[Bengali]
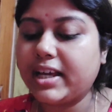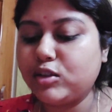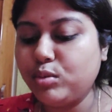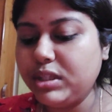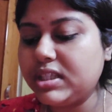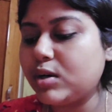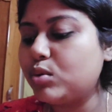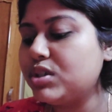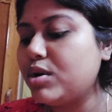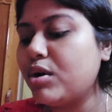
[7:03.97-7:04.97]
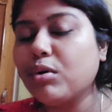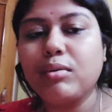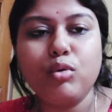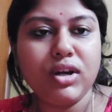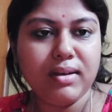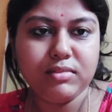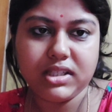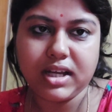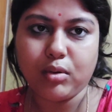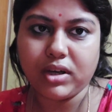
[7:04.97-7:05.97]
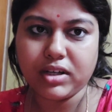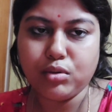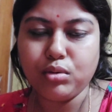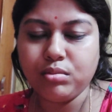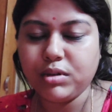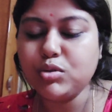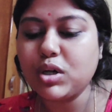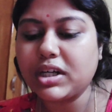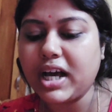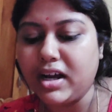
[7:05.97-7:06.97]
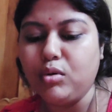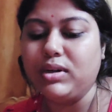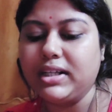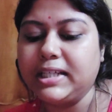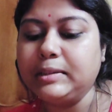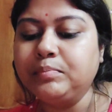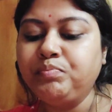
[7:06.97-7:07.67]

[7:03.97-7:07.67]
একদম ইচ্ছা করছিল না ওকে বললাম যে যাও একটা কিছু একটা আনো আর কি